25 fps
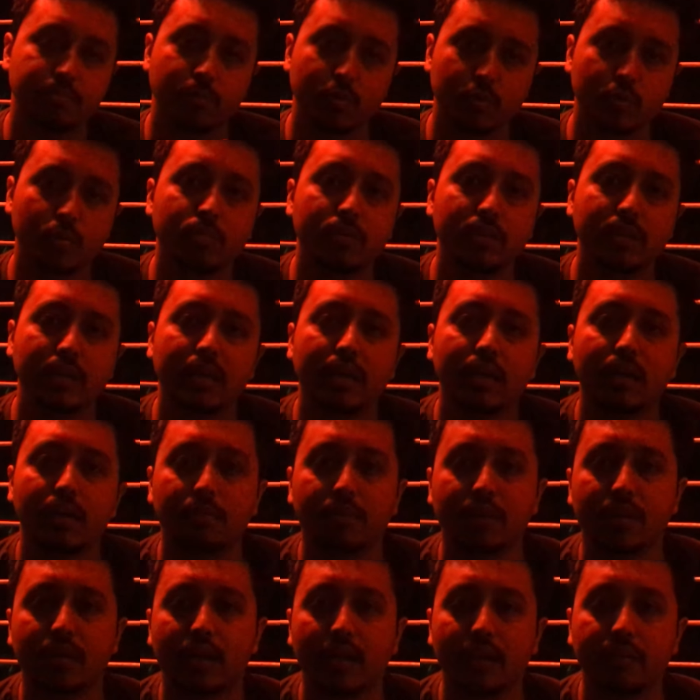প্রথম দিকে
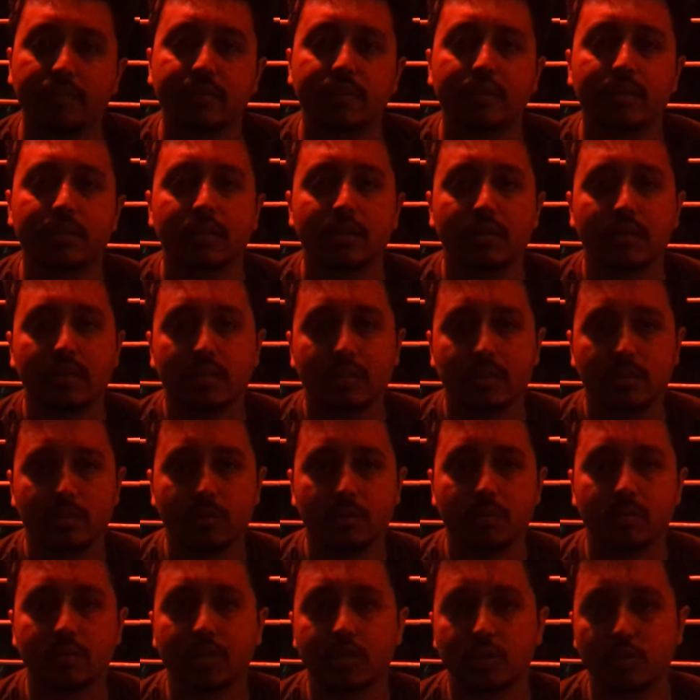আমার লাইফের
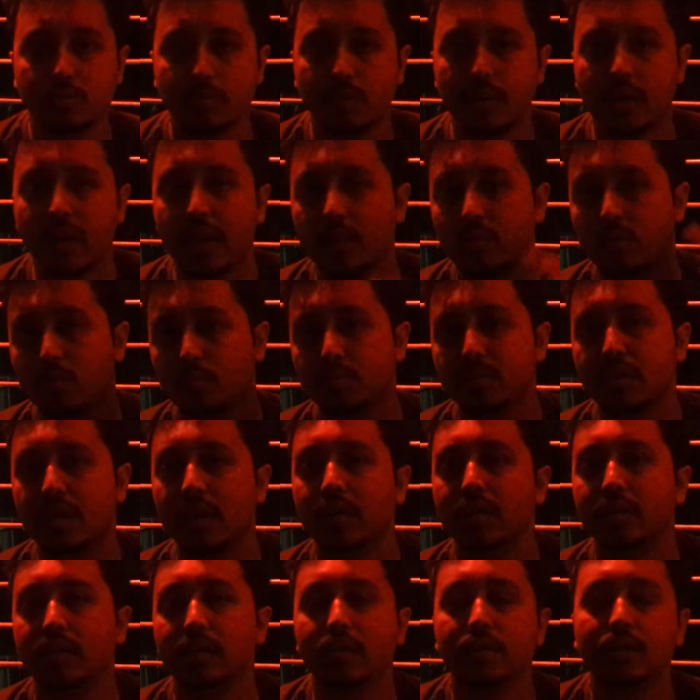তো সেই সময় এত
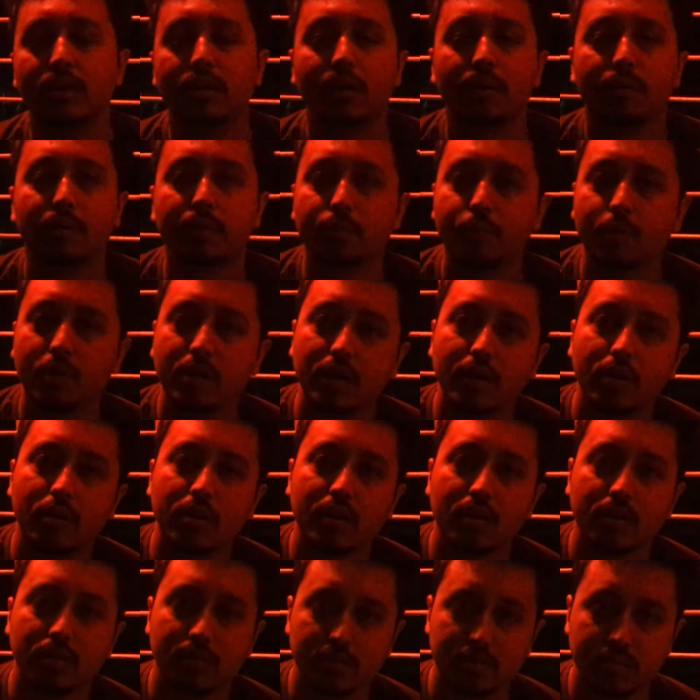জার্নি আমার পক্ষে
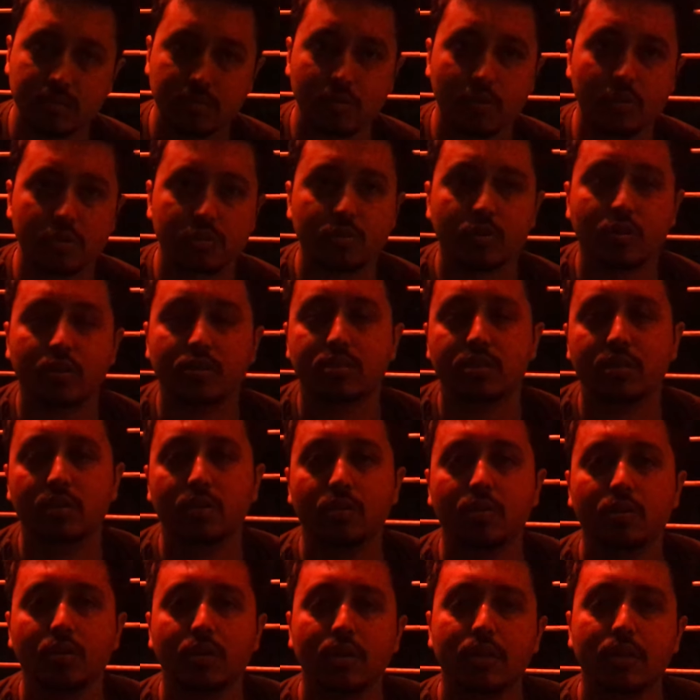অনেক কষ্টকর ছিল